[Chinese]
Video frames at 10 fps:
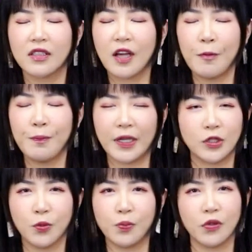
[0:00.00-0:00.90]
根
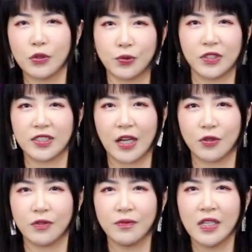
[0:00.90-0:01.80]
本就不会涂指甲
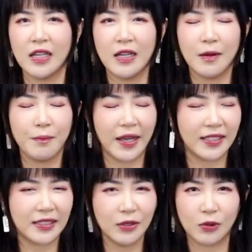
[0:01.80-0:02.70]
油，
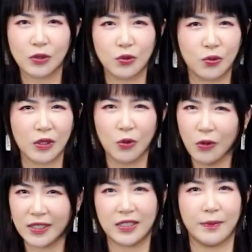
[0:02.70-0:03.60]
每次我都涂的
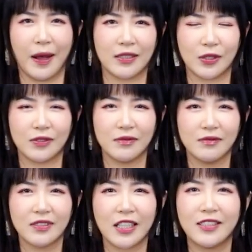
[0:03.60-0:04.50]
乱七八糟。
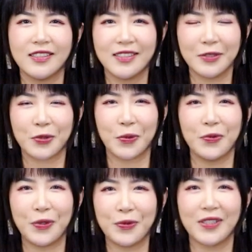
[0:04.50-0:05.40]
但是自
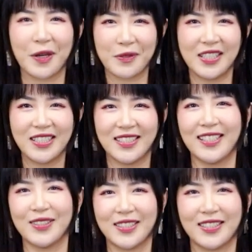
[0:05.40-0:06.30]
从我遇到 Niji
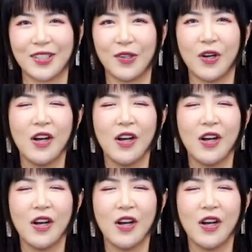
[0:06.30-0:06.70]
Nails 之后，